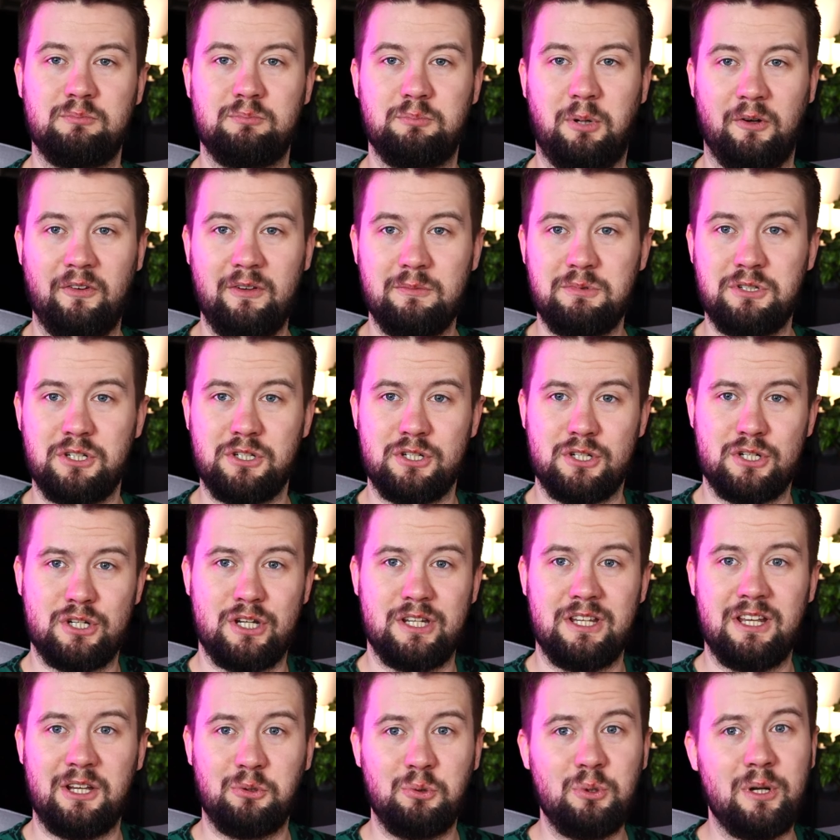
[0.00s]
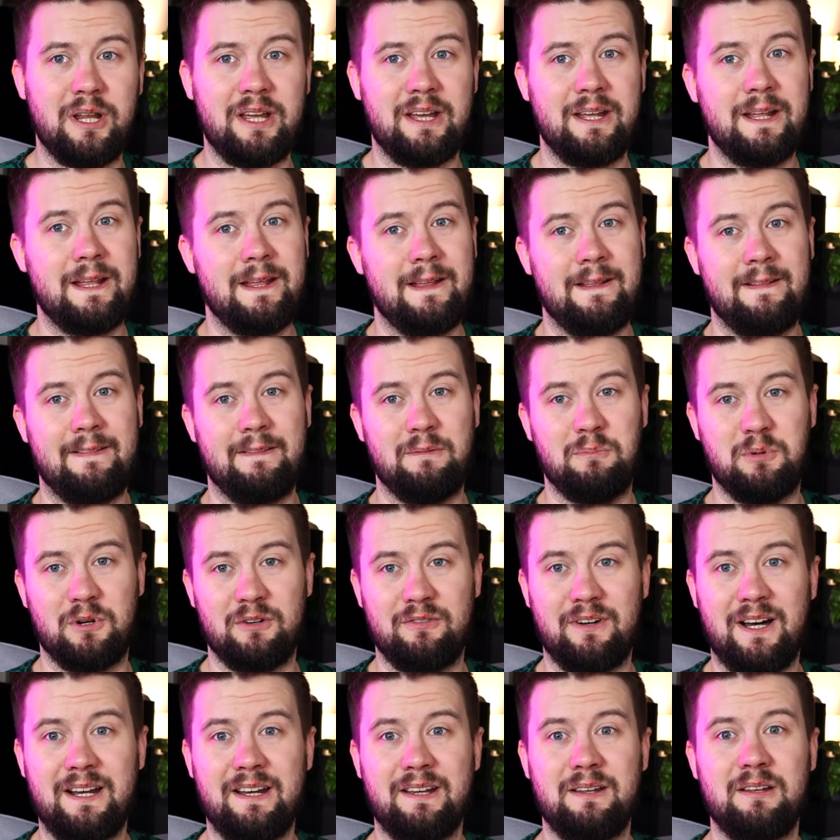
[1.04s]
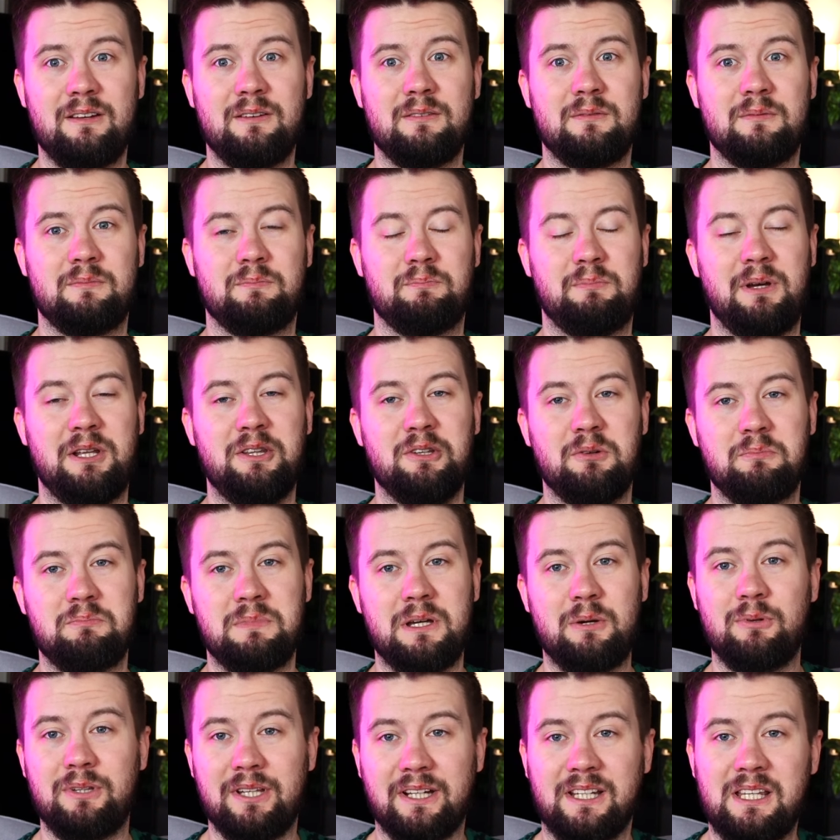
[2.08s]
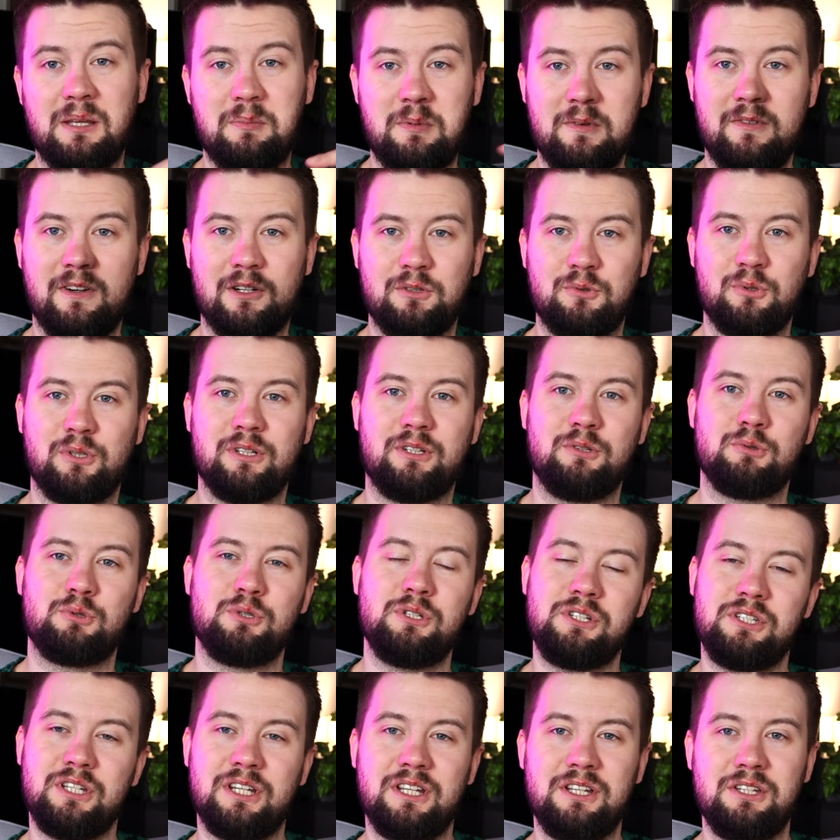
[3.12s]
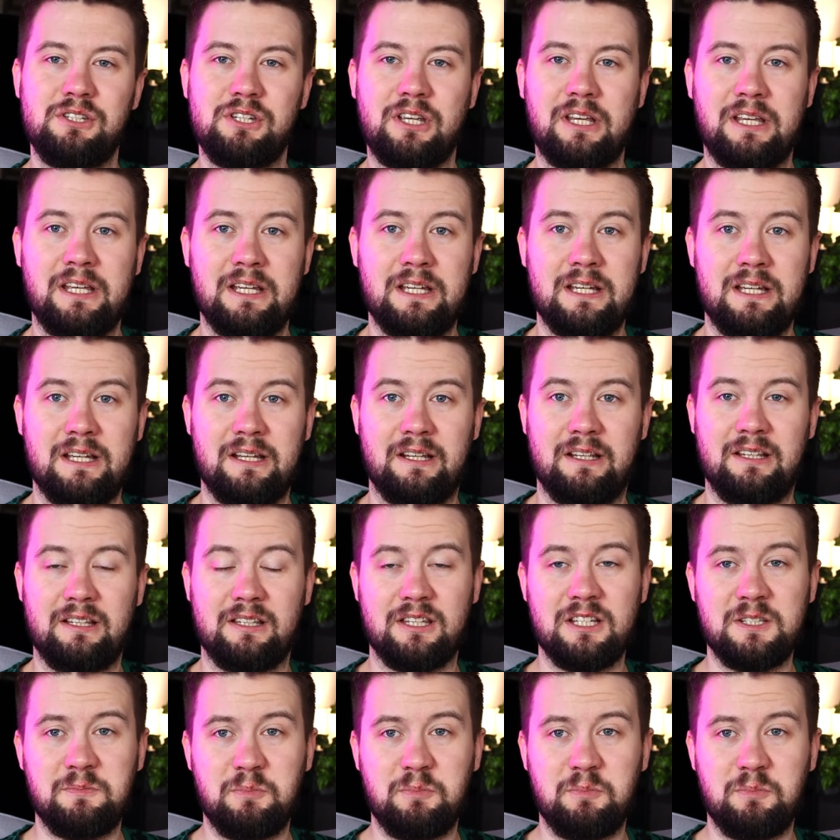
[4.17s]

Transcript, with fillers: powiem szczerze, że niektóre browary będą miały takie piwa, których już nigdzie indziej y, nie